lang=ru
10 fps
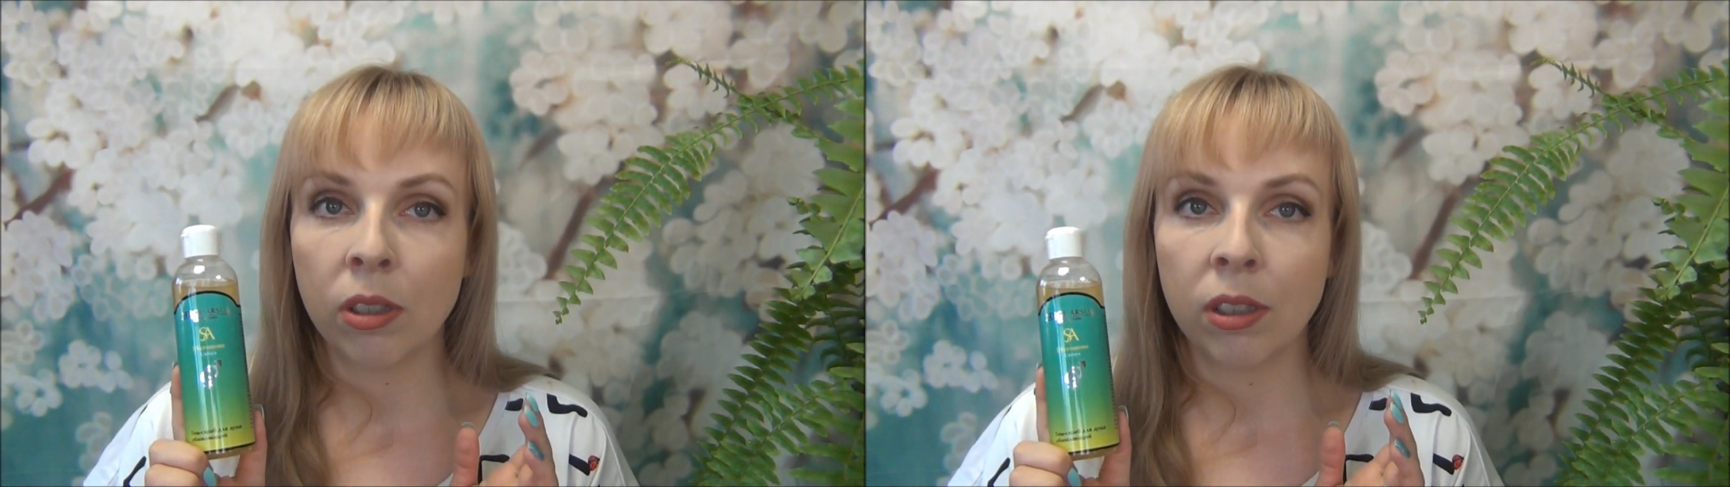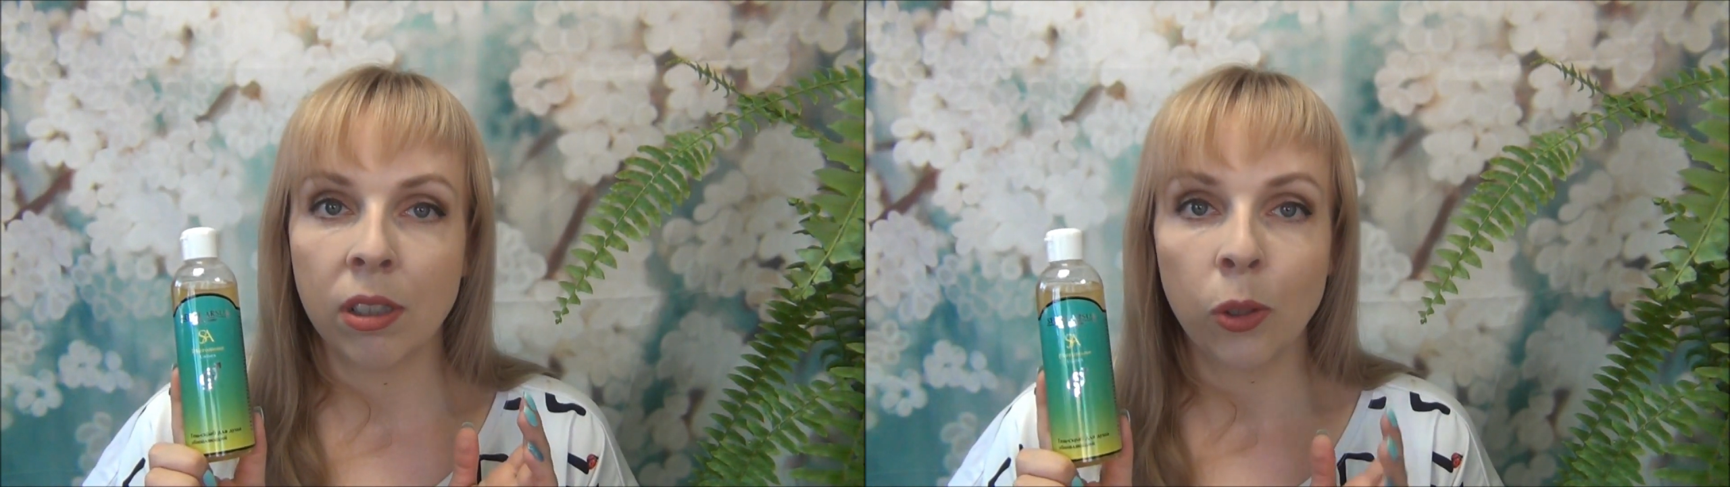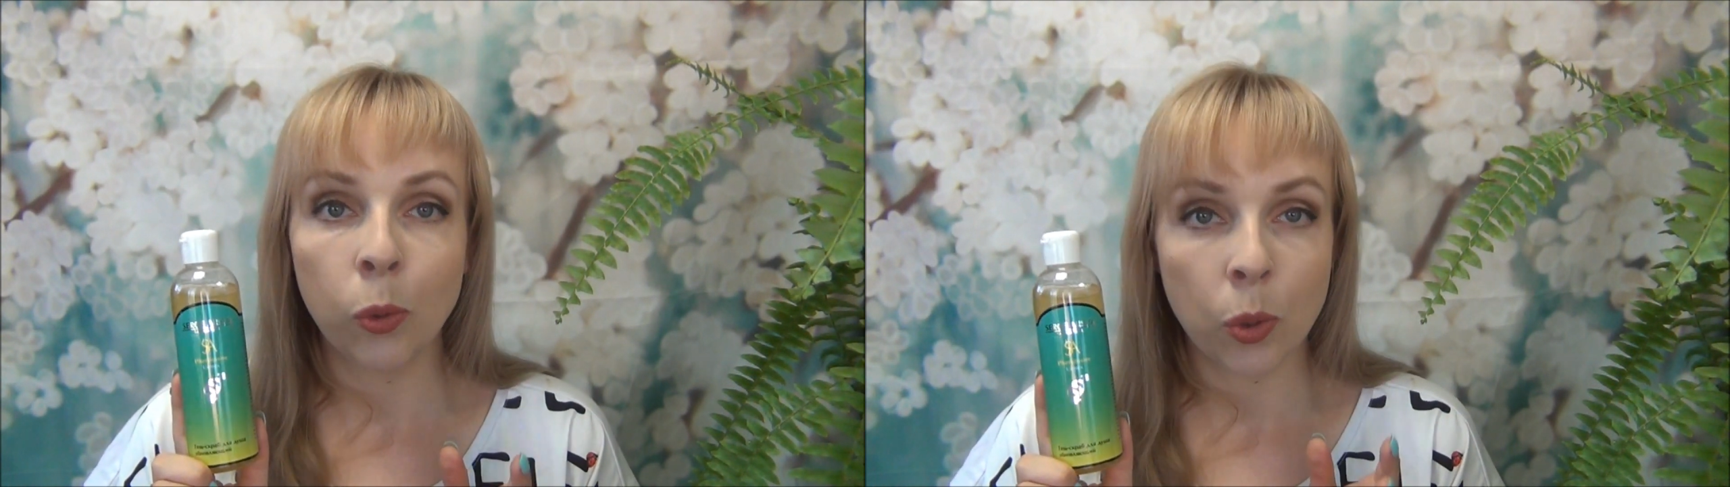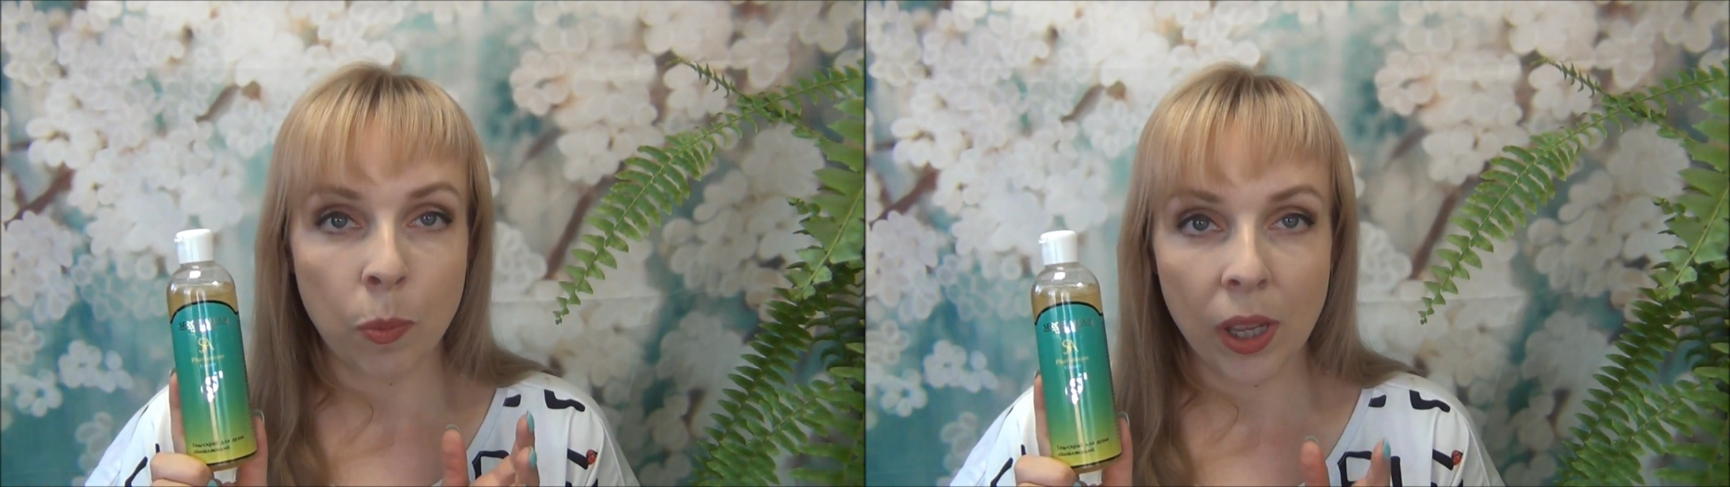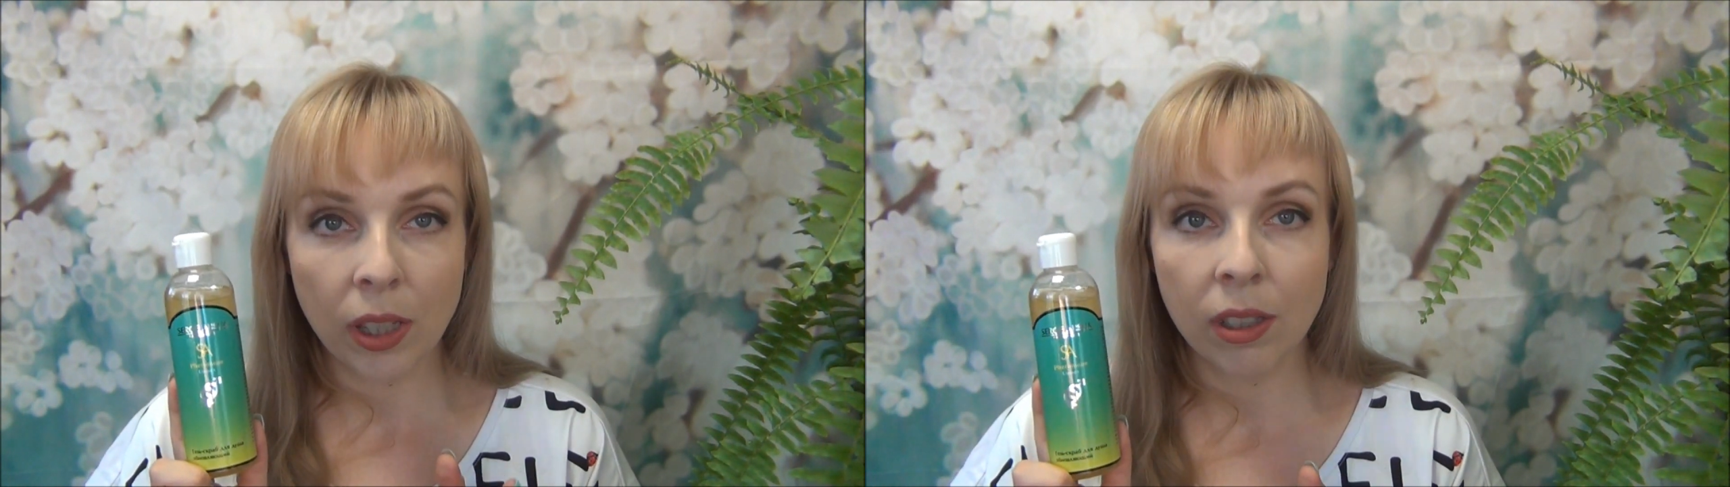
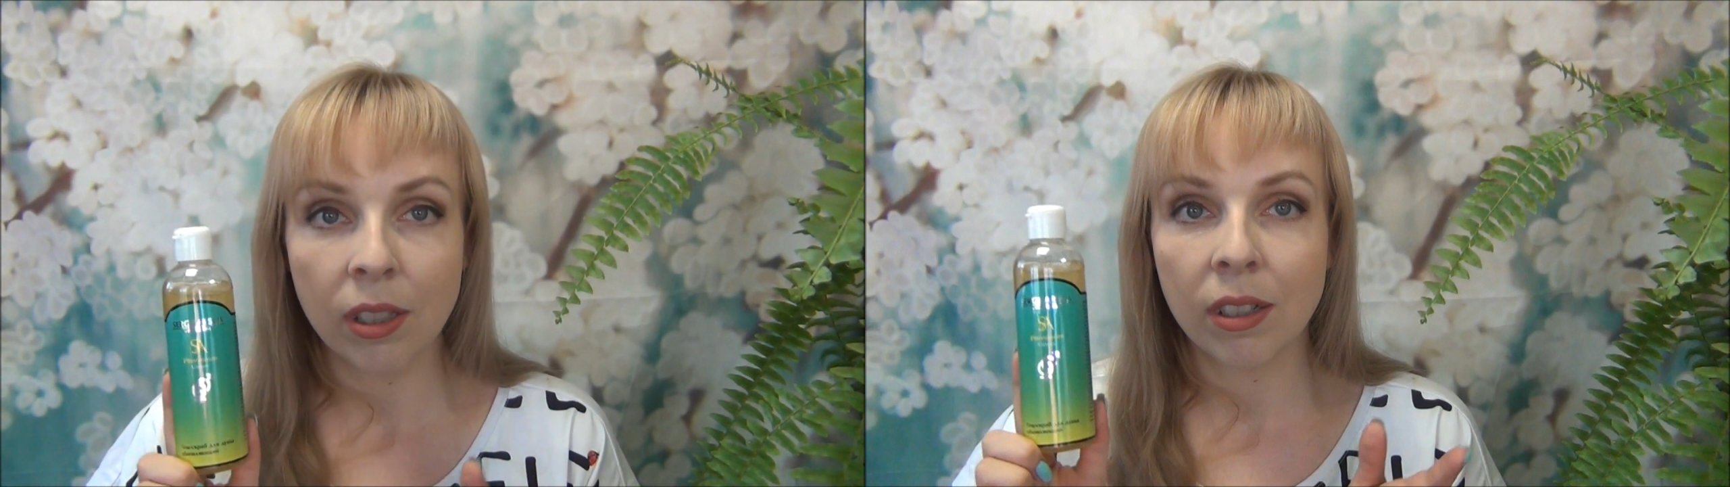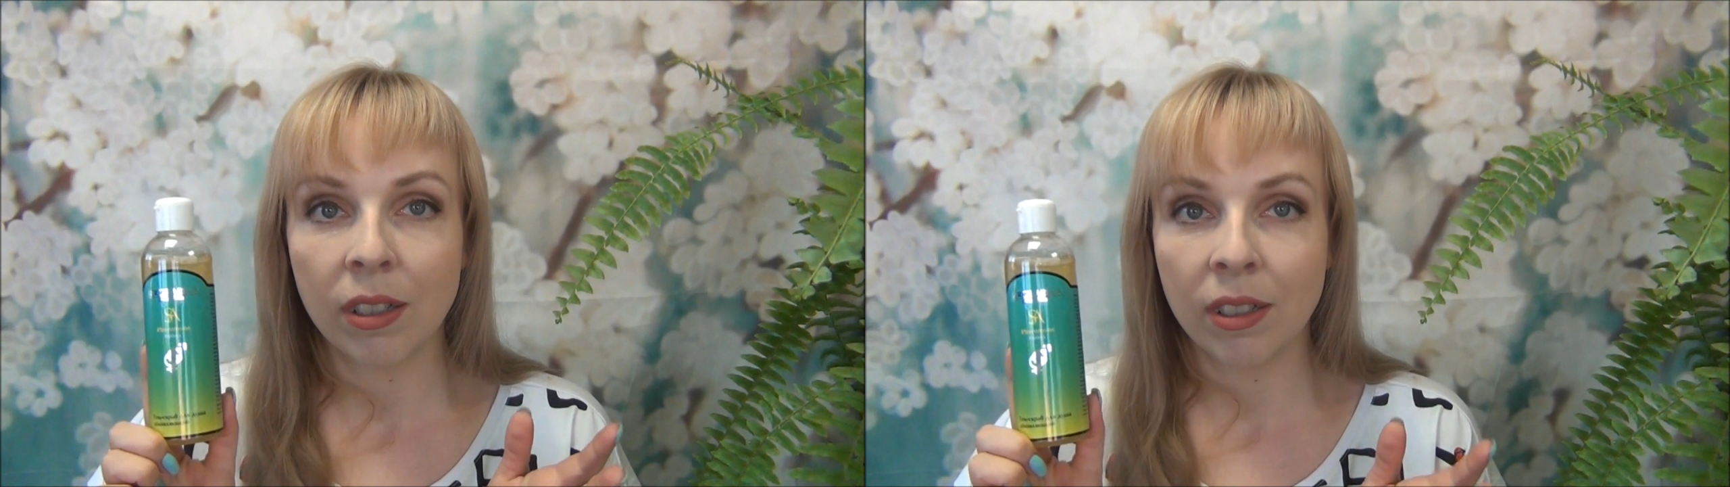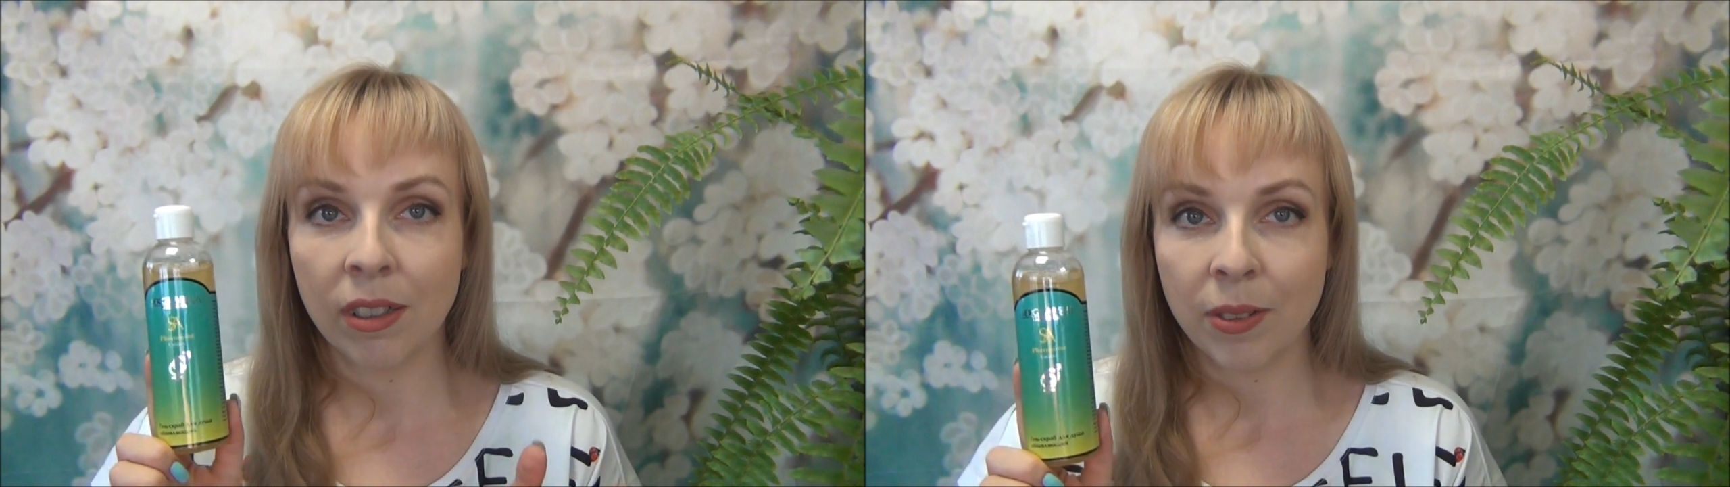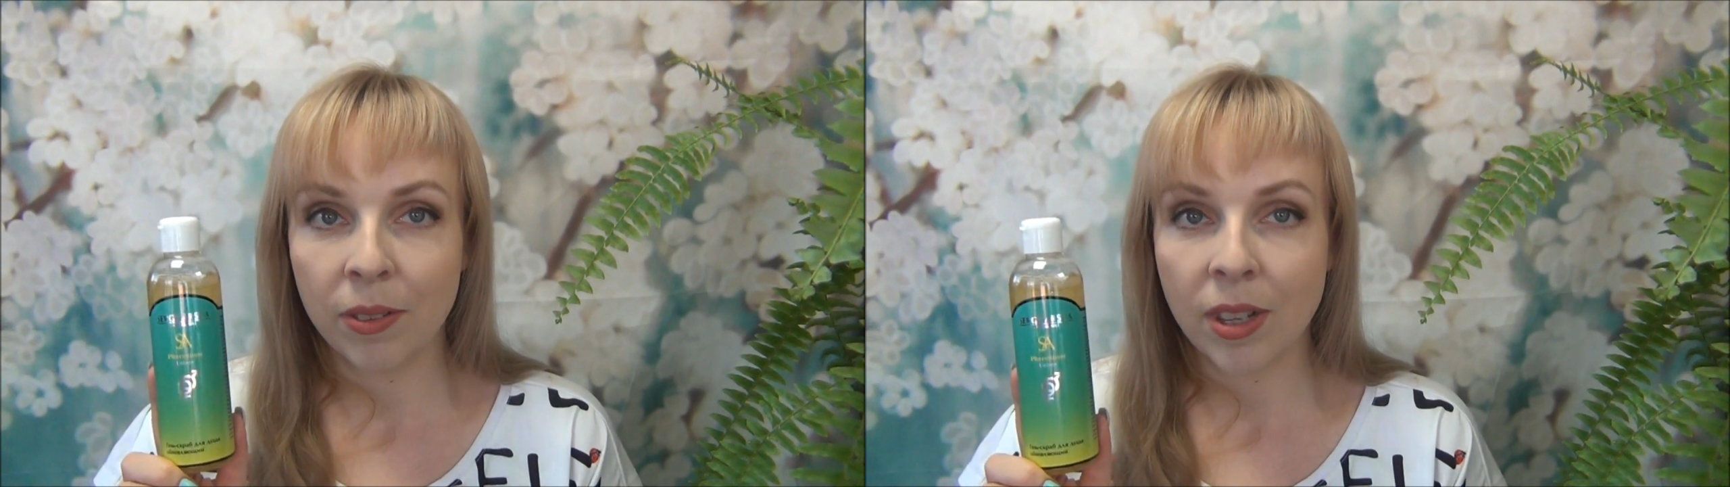Натурмед Э,